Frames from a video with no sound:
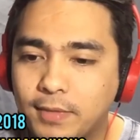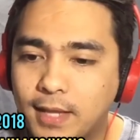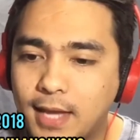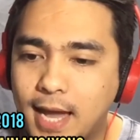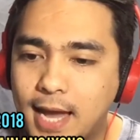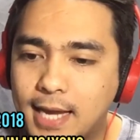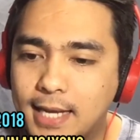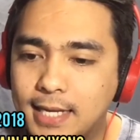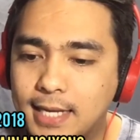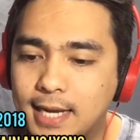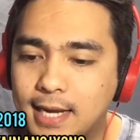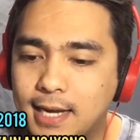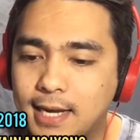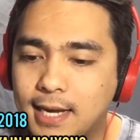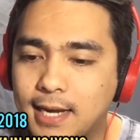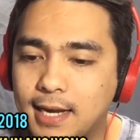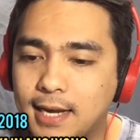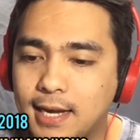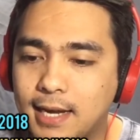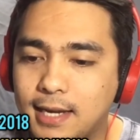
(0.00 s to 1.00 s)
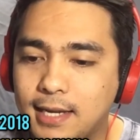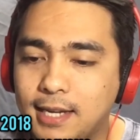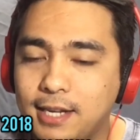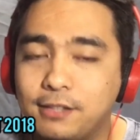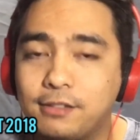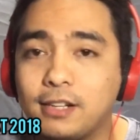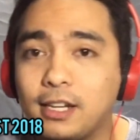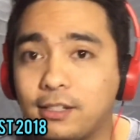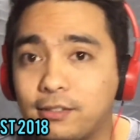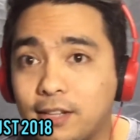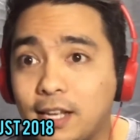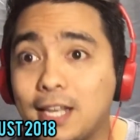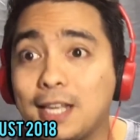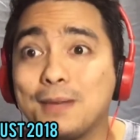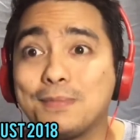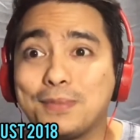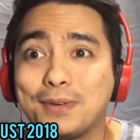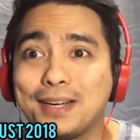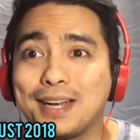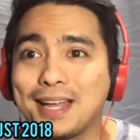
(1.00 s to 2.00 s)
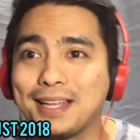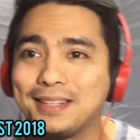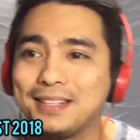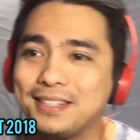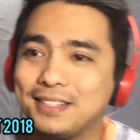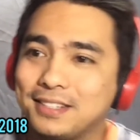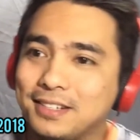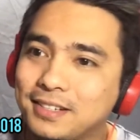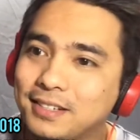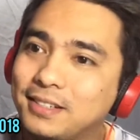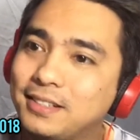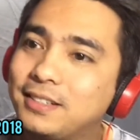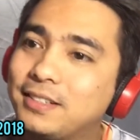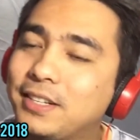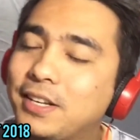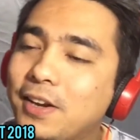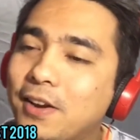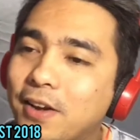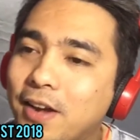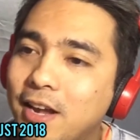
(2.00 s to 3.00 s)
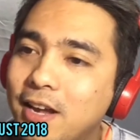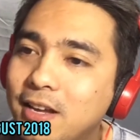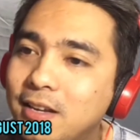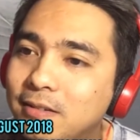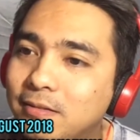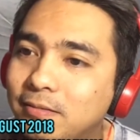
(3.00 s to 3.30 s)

and uh, iisa-isahin pa natin yan okay